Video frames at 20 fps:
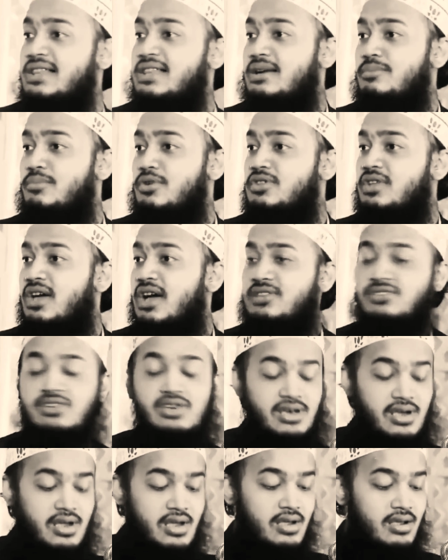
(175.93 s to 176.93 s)
আয়াতের মধ্যে
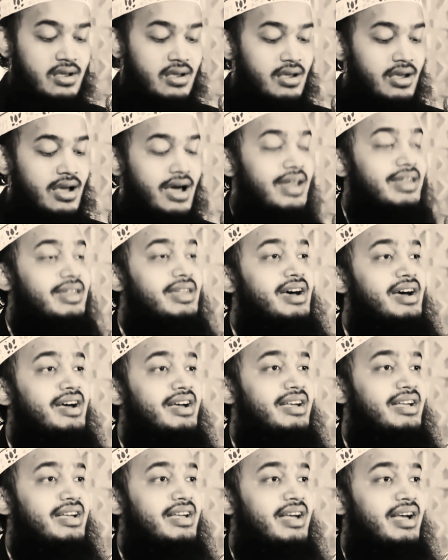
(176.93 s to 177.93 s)
আছে
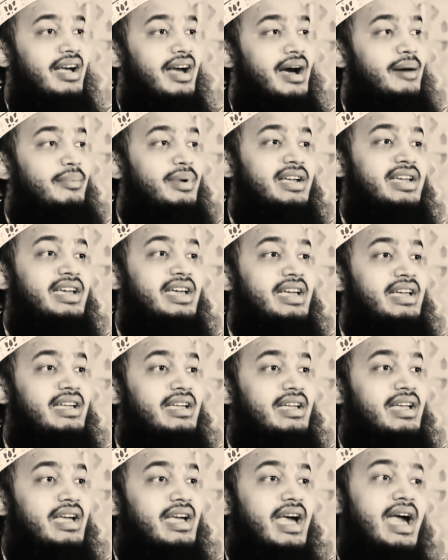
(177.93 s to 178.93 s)
আল্লাহ
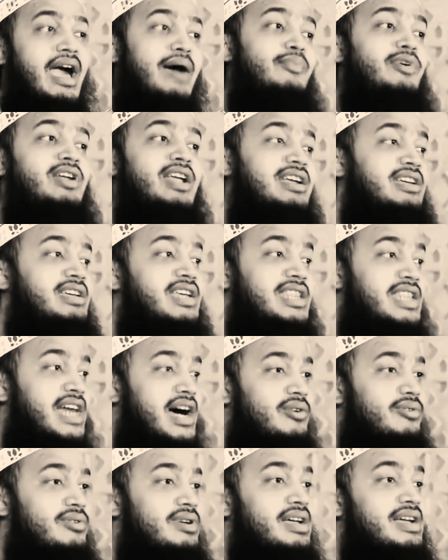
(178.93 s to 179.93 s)
আমাকে এমন
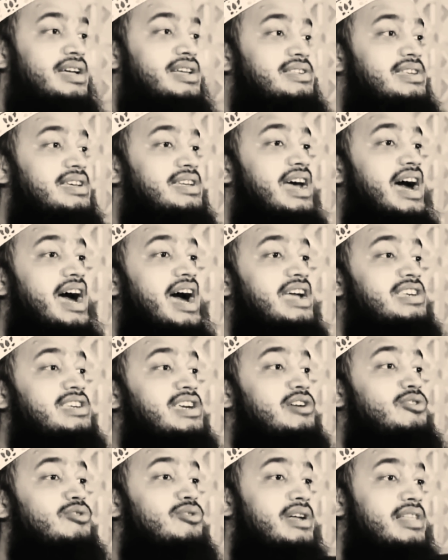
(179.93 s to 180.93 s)
একটা দাও যেটা
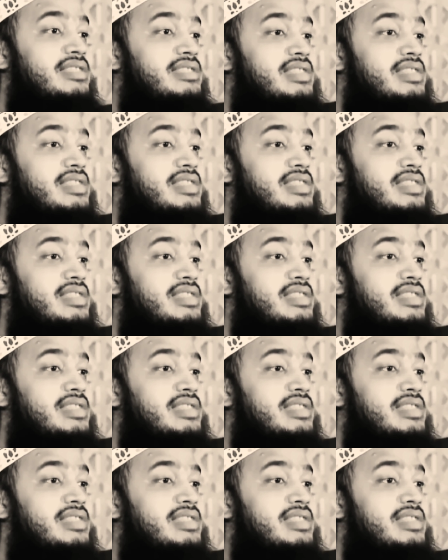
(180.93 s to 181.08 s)
আয়সা